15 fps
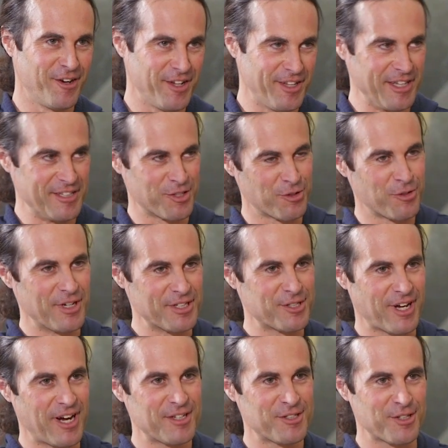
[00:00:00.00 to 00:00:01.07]
on a des
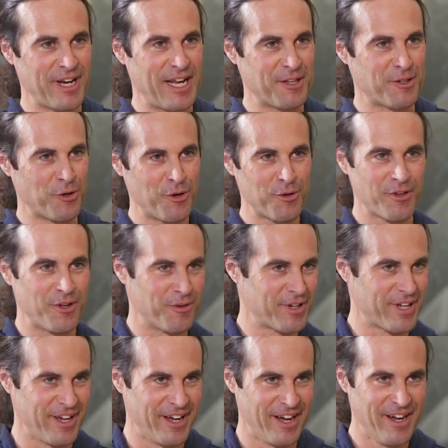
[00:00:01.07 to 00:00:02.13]
auto-assureurs sur la tour, donc...
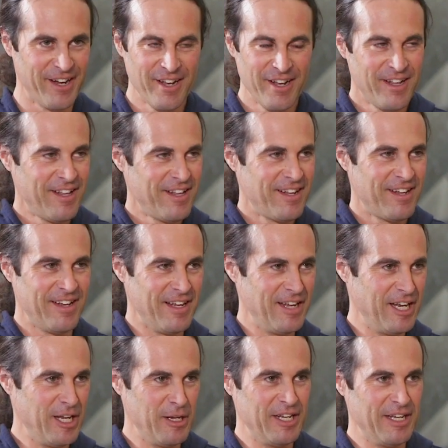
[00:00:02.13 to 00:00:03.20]
Ben oui
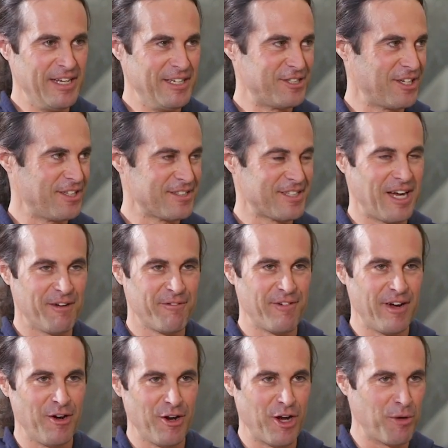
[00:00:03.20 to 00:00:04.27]
les, jeunes
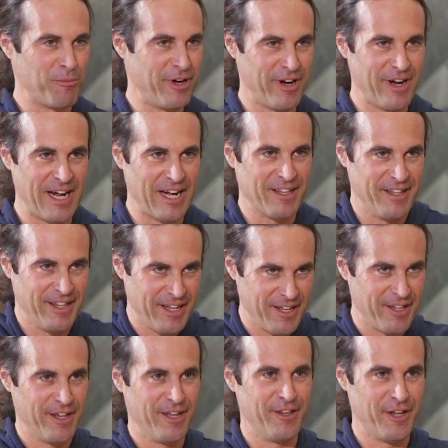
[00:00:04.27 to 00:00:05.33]
enfants, on leur met un harnais
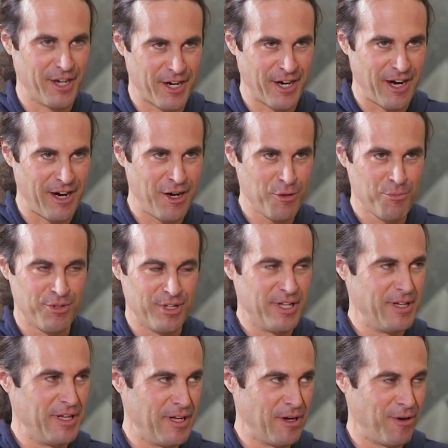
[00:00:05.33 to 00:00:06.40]
de, corps,
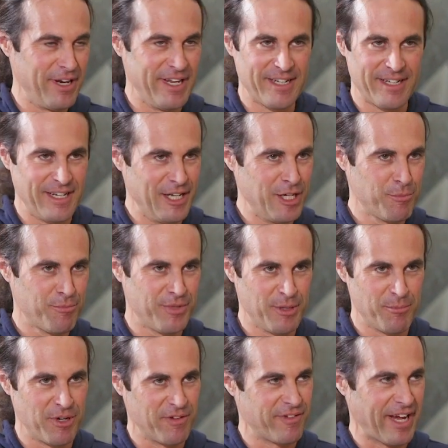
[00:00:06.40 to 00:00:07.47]
puis on les clip, puis ils
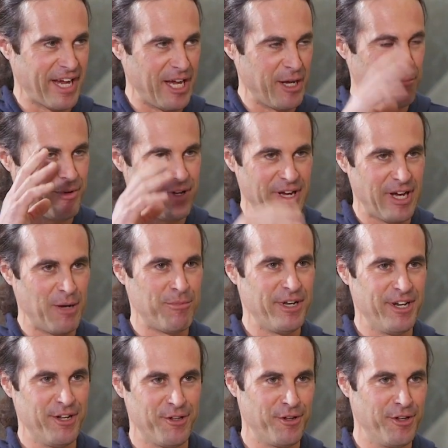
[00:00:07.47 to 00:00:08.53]
peuvent grimper en
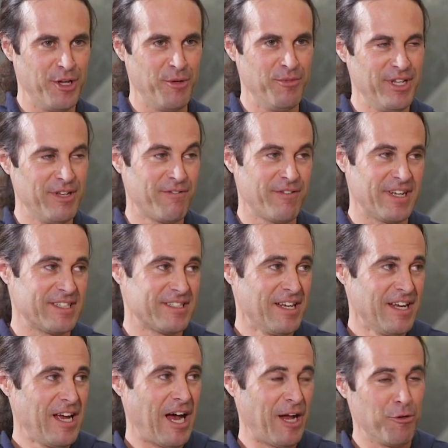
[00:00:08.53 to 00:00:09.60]
pleine autonomie.
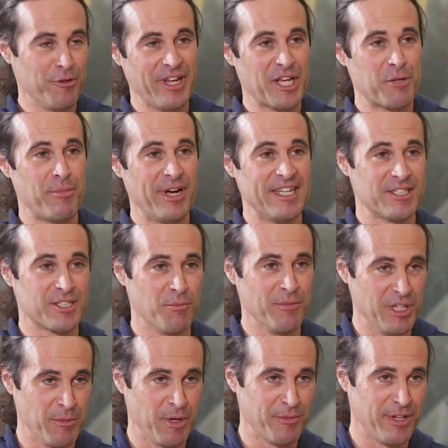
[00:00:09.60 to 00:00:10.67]
en autant qu'ils pèsent un
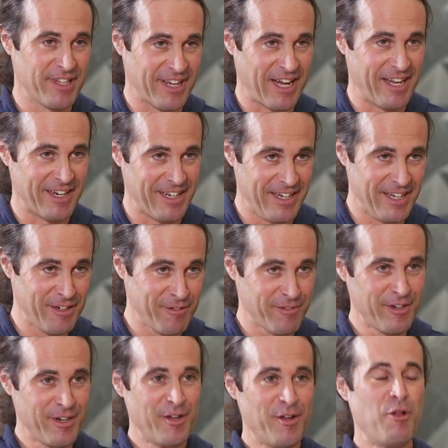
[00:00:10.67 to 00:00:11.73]
minimum de 30 livres.
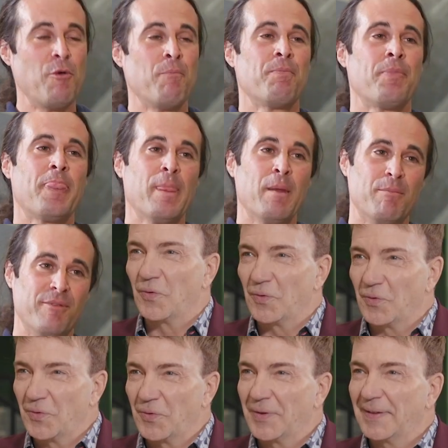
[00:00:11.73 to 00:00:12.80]
C'est sûr. Ça
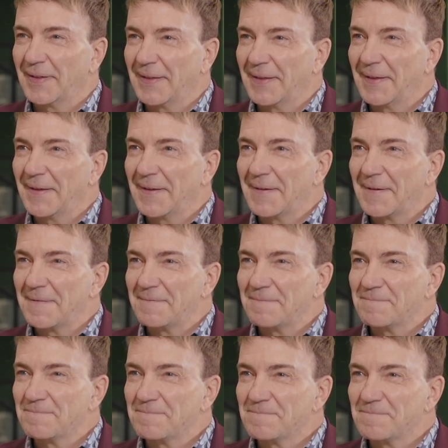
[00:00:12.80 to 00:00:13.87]
va jusqu'à un maximum de
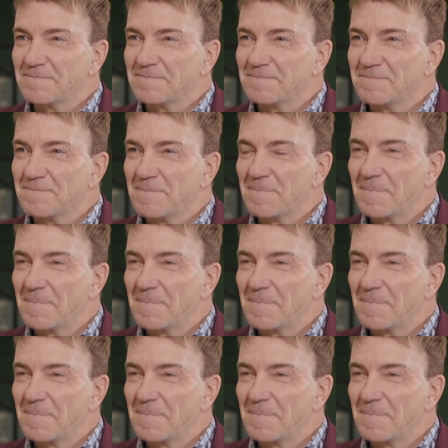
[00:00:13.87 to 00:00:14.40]
330 livres.